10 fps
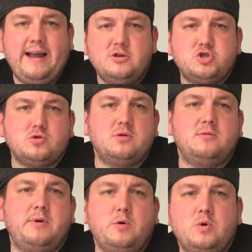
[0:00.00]
eine
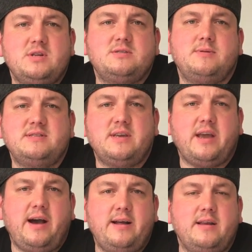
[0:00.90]
Stunde bei 120
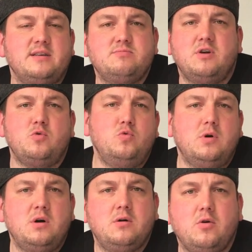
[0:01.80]
Grad erstmal
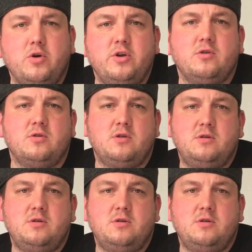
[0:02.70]
nur räuchern.